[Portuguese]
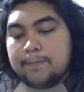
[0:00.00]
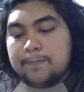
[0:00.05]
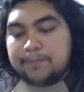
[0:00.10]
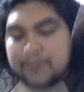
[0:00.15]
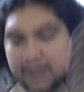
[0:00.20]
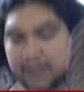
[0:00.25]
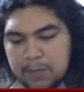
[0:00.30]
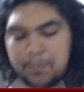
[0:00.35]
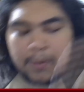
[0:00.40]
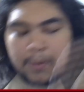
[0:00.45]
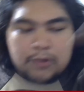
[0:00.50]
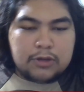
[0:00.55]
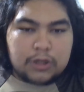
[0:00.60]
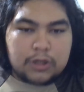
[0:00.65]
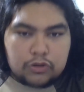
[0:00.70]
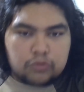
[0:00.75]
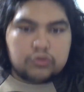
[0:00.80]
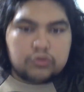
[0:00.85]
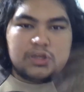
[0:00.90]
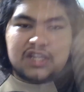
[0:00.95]
e pelo que
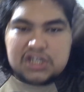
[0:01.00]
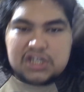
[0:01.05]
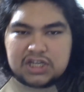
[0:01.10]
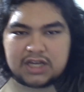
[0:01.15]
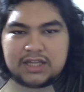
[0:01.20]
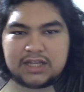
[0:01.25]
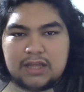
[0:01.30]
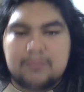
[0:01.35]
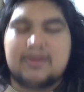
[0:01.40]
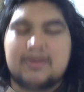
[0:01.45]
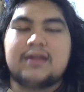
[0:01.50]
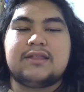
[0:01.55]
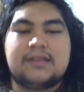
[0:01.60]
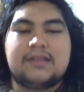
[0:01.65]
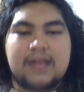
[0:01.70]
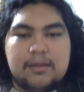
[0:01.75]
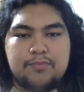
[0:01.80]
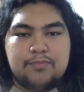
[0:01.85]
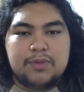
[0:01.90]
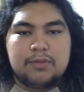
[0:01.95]
tudo indica também é
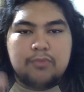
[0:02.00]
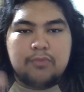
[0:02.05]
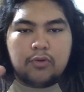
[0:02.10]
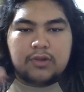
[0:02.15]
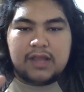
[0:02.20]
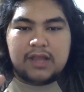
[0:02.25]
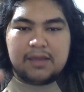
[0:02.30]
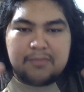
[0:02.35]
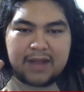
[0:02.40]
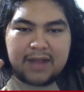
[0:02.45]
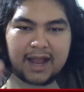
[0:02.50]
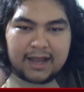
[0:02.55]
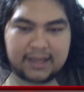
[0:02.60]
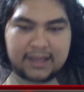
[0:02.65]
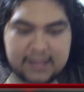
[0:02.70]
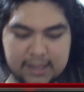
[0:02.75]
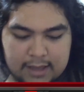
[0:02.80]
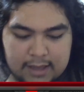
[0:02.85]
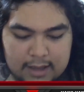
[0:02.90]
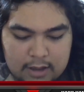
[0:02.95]
sempre bom lembrar
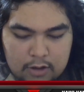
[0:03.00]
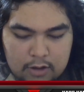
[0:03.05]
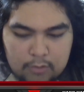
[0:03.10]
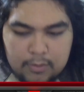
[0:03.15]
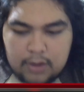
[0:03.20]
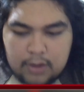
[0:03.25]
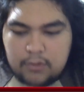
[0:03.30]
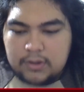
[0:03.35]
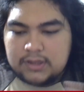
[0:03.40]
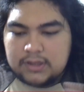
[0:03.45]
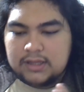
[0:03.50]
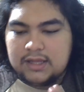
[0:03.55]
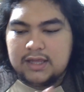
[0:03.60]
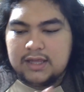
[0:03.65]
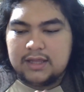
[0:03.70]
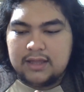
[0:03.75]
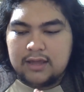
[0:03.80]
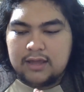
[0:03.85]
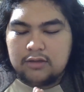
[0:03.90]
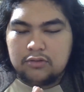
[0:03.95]
aqui, uma coisa
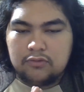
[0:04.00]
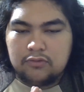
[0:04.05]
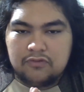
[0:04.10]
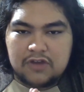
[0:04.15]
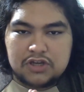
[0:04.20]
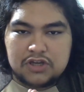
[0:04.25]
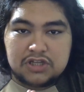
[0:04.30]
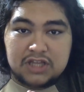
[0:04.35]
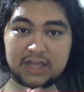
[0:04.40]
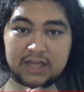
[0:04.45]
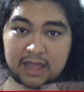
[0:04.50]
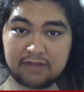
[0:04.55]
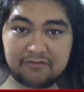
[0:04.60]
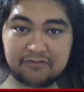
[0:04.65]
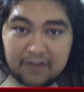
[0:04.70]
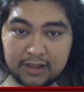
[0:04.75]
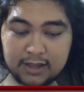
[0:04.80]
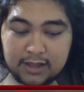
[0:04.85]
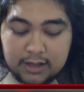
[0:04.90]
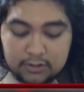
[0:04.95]
que eu não vejo ninguém
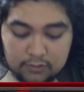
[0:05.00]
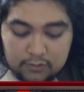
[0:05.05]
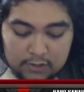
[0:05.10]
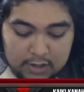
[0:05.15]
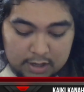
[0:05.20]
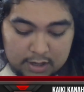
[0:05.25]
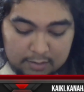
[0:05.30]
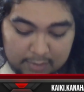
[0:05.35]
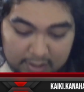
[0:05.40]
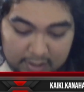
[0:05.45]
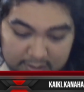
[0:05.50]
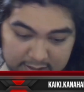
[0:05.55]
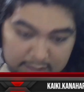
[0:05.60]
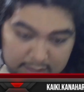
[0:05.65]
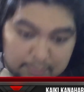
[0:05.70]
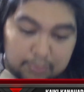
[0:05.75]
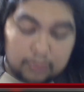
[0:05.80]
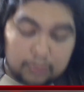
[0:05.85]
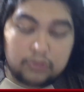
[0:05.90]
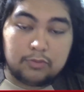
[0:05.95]
falando, mas é
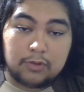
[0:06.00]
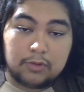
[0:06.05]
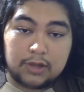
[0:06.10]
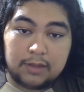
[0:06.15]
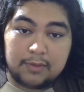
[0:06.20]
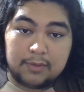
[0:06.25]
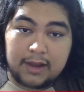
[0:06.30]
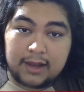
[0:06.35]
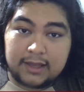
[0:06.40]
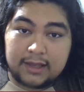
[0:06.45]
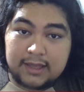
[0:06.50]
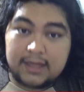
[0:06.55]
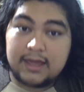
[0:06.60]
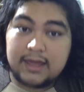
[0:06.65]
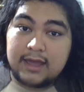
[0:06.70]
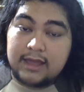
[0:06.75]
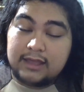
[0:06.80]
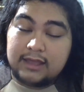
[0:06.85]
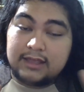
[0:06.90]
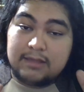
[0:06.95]
sempre muito bom lembrar aqui,
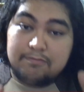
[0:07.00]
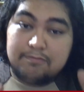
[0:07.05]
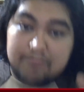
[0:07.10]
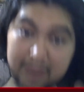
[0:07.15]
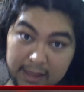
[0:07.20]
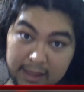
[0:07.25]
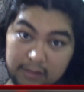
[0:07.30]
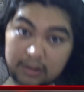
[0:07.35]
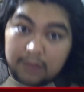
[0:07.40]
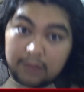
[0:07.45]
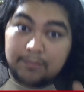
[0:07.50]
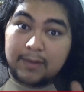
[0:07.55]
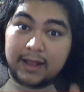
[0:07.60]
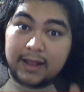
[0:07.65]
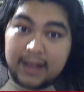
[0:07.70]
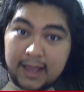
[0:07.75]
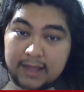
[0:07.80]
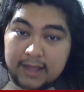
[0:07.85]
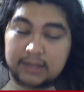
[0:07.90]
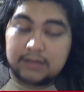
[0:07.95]
que pelo que
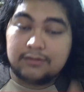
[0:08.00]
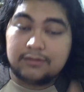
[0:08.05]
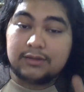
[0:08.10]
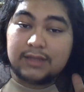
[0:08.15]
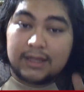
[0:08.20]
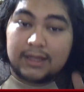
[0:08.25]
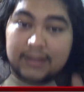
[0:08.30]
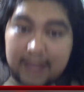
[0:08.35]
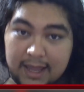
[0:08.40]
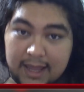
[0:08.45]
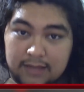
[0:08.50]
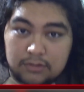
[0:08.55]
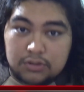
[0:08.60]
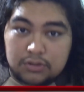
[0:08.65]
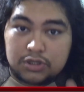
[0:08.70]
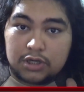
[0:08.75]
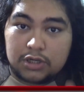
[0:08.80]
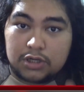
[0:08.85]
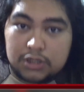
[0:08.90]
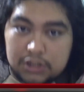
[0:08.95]
parece os anéis do
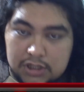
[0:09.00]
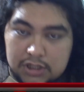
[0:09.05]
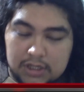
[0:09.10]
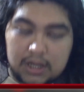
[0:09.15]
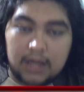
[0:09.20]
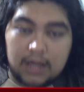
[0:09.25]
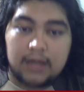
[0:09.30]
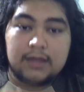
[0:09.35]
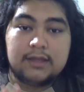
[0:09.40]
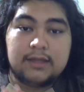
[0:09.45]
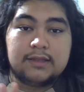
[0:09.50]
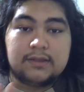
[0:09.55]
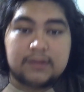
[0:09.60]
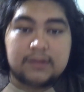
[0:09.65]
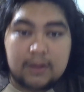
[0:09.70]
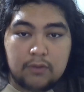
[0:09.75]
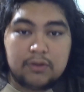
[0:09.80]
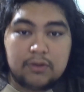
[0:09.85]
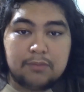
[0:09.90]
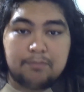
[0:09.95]
Shang-Chi
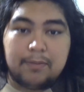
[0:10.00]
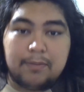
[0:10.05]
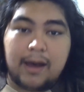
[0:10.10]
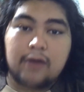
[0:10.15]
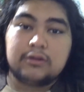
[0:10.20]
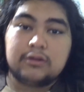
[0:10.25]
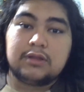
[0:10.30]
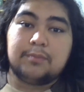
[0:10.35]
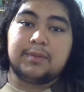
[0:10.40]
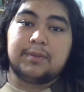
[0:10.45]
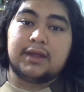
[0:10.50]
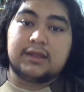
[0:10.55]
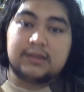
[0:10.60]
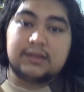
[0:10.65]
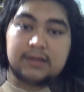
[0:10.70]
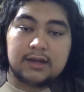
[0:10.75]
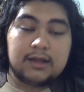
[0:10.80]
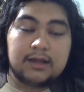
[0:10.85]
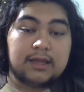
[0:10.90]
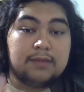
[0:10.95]
estão em pauta para
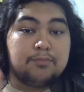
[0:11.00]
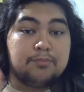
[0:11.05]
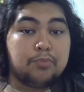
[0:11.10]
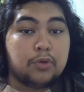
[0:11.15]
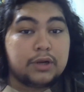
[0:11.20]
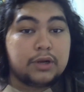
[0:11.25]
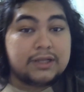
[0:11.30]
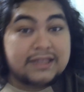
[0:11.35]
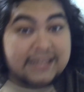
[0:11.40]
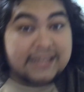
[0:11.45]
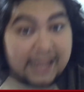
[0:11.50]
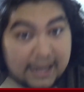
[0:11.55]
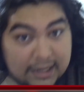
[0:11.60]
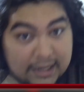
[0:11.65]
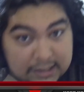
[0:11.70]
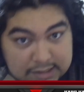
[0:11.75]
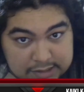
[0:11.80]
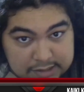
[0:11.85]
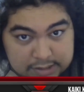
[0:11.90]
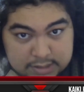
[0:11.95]
ser
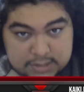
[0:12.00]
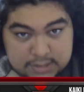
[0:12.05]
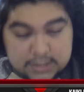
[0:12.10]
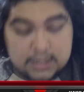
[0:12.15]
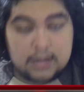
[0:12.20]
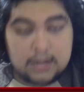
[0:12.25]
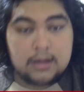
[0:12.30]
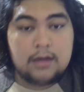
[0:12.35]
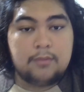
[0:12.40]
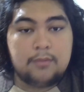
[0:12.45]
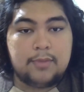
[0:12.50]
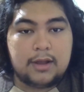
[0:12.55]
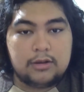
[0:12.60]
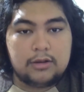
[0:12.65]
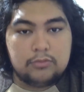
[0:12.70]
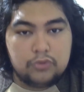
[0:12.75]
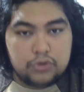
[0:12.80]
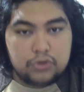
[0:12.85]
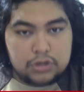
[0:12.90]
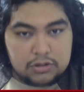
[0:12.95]
importantes para o
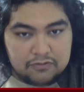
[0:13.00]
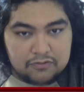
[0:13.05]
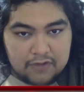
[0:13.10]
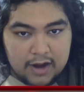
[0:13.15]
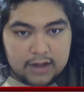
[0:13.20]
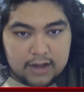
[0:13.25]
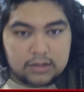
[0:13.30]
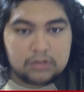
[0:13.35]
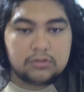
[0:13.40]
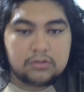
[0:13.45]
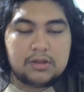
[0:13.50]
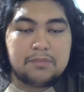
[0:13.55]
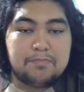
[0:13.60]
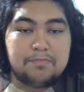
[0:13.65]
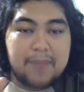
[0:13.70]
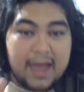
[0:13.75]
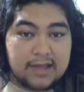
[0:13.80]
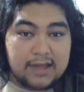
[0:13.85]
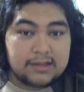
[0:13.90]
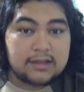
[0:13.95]
multiverso e
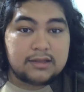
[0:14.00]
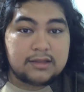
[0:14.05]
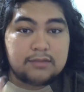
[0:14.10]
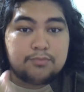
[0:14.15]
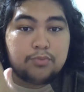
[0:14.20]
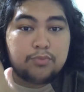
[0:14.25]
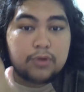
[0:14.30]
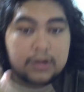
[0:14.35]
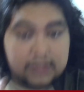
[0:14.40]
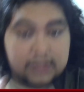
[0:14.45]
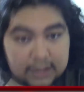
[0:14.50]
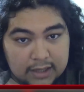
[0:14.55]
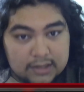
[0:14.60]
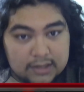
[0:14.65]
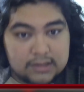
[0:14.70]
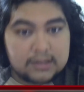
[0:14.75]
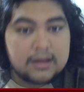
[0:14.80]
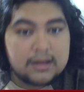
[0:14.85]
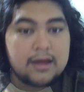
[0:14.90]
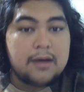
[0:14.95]
peças
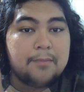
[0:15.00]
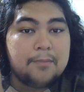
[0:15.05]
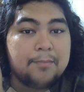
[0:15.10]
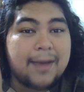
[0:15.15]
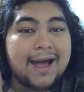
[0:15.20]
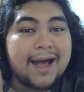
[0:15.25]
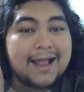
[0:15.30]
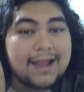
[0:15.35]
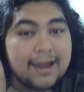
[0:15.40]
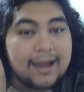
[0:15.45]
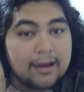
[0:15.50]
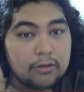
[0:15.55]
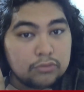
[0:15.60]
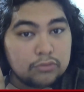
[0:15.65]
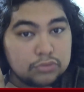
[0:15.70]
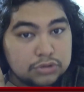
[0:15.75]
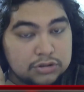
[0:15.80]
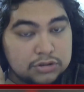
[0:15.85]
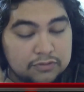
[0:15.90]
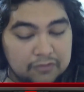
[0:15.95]
importantes para
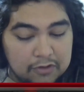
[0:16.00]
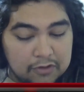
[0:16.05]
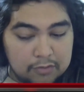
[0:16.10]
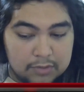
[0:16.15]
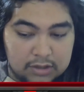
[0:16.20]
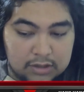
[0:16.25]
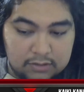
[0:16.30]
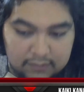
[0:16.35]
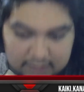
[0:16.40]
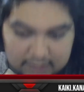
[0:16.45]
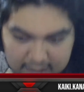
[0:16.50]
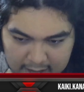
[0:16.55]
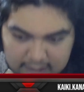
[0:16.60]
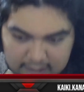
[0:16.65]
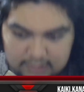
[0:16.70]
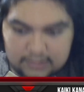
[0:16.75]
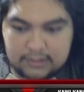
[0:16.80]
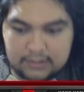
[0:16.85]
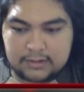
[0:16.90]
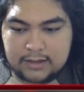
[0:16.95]
os filmes
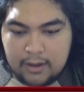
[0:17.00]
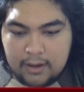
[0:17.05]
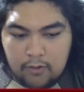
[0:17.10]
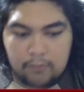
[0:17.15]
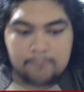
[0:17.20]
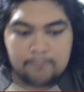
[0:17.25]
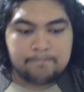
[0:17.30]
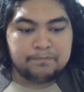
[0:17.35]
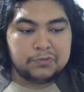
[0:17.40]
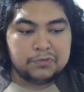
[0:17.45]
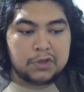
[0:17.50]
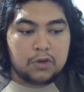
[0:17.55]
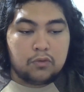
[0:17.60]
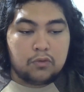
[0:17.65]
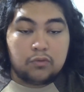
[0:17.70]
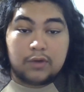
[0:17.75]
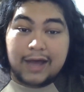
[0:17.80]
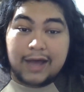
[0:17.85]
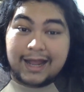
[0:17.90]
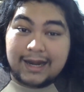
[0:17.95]
finais. Então,
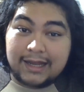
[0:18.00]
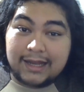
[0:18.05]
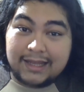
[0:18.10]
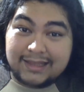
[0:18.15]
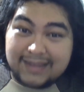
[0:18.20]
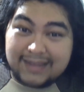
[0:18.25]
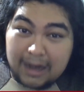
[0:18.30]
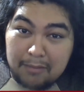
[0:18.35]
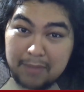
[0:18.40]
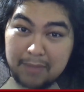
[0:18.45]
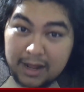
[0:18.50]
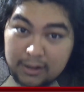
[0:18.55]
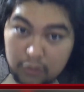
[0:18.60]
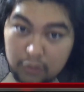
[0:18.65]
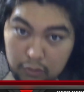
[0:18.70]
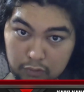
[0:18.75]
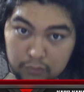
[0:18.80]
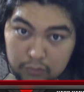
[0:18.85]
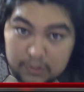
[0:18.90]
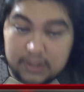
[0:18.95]
o cara que
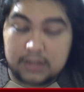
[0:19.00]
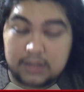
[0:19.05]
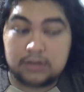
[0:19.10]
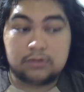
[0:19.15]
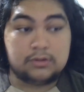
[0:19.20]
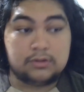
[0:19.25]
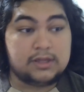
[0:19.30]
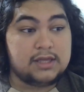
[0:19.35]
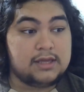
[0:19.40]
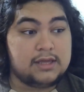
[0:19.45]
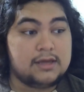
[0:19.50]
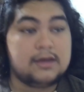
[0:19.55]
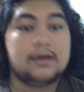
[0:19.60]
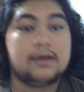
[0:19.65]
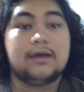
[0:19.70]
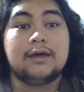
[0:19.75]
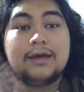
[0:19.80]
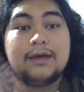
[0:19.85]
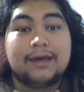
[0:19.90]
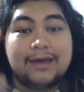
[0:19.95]
trabalhou com isso, que
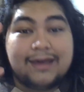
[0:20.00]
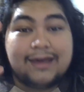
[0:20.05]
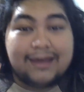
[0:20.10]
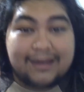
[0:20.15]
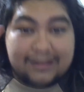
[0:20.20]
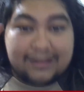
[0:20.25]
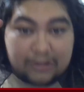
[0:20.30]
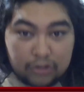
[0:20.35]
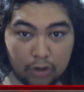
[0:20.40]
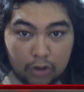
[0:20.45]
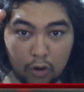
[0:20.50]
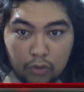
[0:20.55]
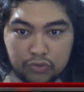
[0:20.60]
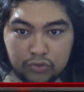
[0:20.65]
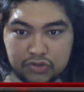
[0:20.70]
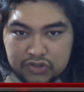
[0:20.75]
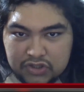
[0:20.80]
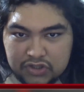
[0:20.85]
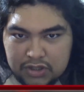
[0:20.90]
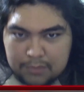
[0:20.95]

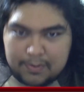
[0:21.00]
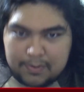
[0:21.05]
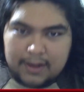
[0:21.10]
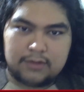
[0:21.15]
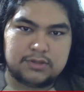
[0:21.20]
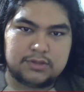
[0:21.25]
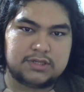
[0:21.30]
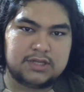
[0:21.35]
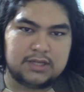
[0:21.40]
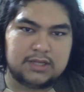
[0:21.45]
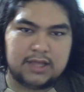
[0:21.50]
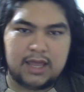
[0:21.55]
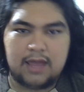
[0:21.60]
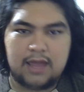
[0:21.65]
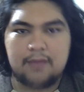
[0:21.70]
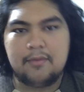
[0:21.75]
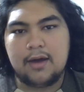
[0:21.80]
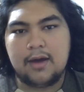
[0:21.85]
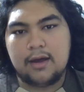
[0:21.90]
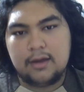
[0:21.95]
trouxe para o
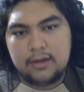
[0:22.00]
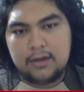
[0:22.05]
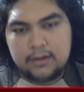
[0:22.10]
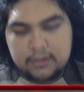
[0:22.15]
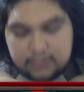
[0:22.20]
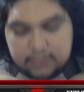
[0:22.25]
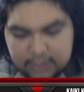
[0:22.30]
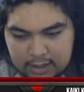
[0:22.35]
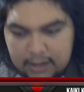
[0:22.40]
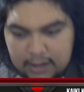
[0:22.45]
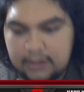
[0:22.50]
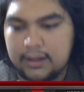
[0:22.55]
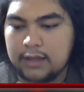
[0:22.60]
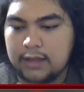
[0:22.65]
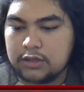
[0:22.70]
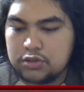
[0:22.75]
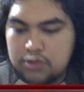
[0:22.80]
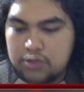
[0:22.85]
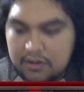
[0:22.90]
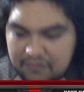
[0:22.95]
cinema, né, na
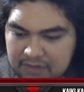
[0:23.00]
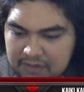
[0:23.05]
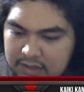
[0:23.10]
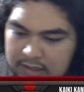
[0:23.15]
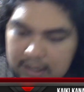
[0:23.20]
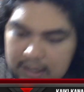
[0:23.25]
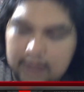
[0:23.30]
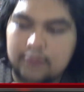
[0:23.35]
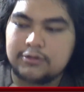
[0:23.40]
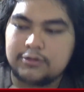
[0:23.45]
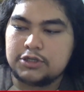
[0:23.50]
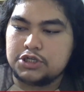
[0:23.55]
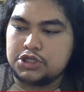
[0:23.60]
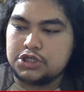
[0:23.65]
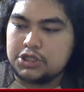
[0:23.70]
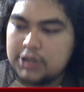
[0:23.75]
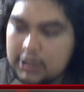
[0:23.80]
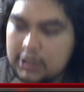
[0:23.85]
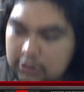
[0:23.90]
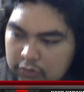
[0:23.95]
sua visão de
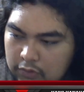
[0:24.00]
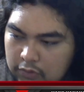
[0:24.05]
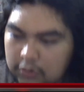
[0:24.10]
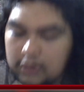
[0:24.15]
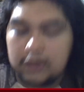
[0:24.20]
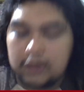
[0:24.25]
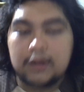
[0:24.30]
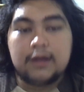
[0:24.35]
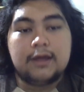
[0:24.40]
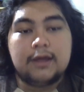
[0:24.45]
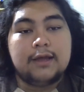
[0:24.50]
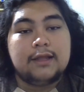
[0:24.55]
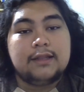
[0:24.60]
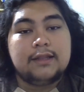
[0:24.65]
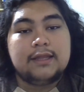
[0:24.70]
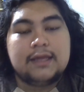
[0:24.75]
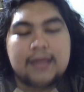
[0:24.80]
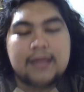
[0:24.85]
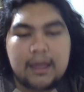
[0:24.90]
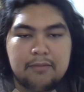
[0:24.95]
diretor,
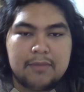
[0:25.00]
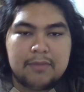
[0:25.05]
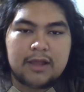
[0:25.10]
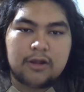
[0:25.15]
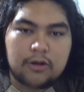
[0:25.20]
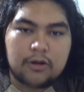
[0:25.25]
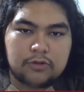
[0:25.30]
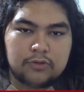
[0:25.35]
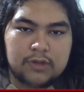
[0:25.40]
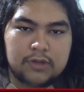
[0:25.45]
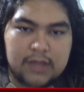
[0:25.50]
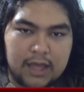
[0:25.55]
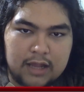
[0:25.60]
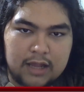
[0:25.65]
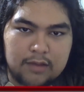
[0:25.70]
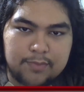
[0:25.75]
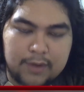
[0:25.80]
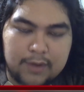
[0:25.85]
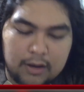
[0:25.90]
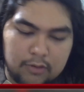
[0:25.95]
ninguém melhor do que
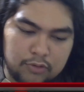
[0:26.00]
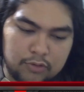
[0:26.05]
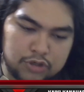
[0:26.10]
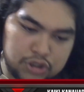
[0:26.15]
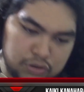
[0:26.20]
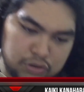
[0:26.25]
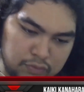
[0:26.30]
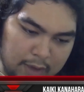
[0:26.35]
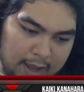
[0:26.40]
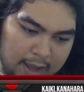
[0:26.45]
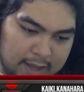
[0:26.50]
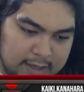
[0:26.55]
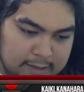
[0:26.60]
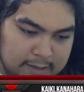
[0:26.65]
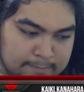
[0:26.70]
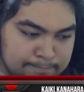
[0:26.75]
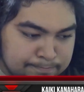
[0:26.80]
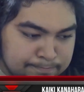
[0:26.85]
ele para continuar aí